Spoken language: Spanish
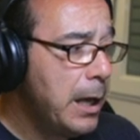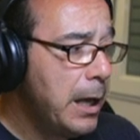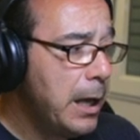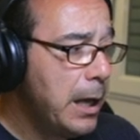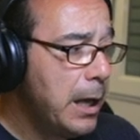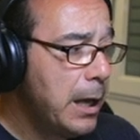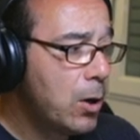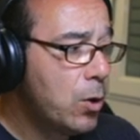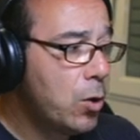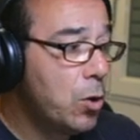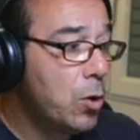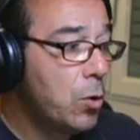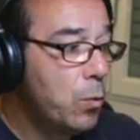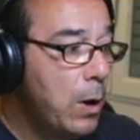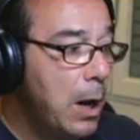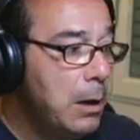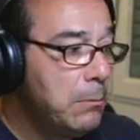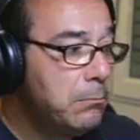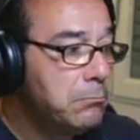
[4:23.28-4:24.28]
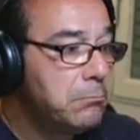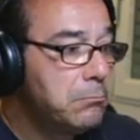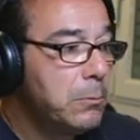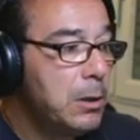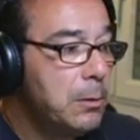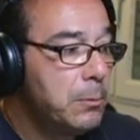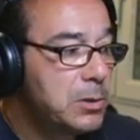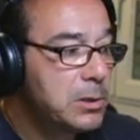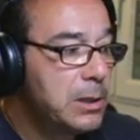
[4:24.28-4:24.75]
Eh, con lo cual,
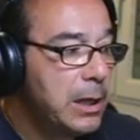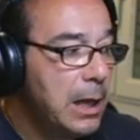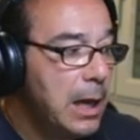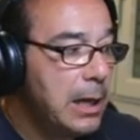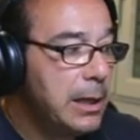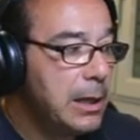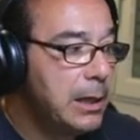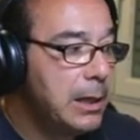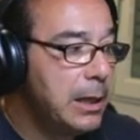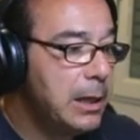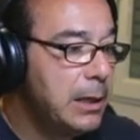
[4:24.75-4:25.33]
bueno, pues que alguien